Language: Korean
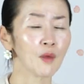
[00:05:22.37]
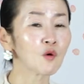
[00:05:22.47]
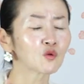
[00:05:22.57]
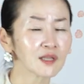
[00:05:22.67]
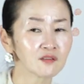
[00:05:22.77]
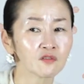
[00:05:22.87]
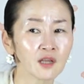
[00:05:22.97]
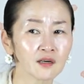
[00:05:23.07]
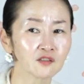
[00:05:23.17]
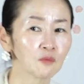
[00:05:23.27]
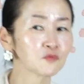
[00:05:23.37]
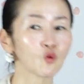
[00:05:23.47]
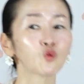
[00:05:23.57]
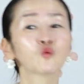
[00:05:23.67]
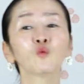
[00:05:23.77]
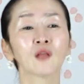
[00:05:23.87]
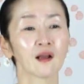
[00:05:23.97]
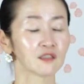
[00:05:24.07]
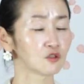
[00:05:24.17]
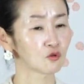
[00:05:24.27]
왜곡된 선택을 해서 엄청
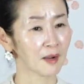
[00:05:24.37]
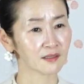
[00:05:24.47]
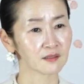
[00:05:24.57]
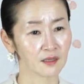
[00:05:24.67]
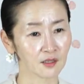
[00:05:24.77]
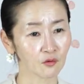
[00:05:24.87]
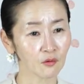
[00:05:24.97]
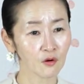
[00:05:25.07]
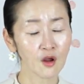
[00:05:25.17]
고통당하는 일도 많이 생기고